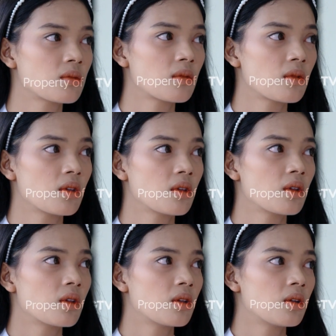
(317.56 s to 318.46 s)
Kan kita
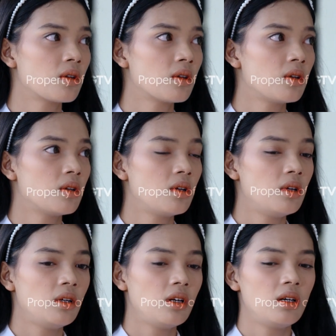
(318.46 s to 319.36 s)
tahu mereka orangnya kayak
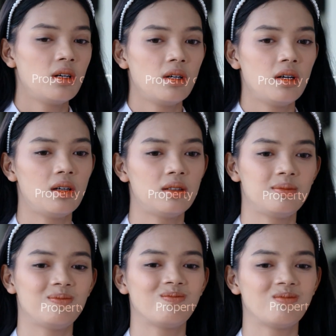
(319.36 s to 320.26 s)
gimana.
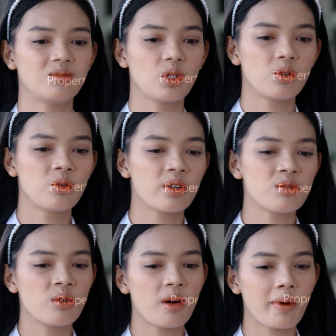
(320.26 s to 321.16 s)
Gue
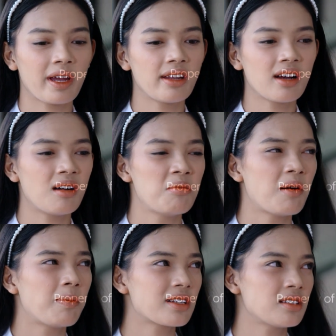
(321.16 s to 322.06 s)
juga pengennya nggak
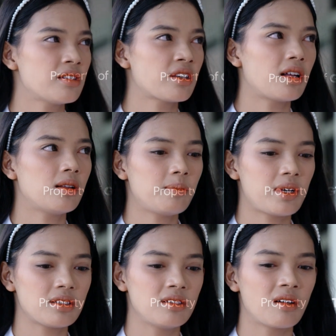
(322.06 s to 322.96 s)
baper sih, Shell,
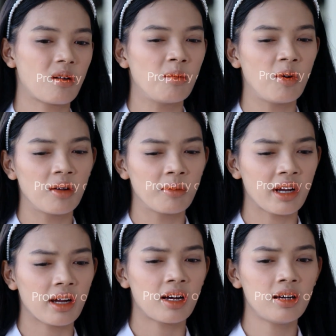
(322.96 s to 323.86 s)
pas denger omongan
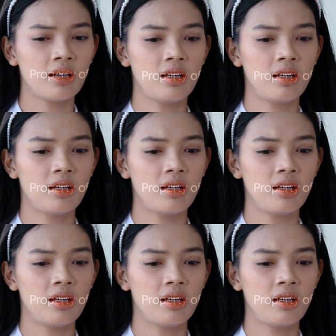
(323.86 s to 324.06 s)
mereka.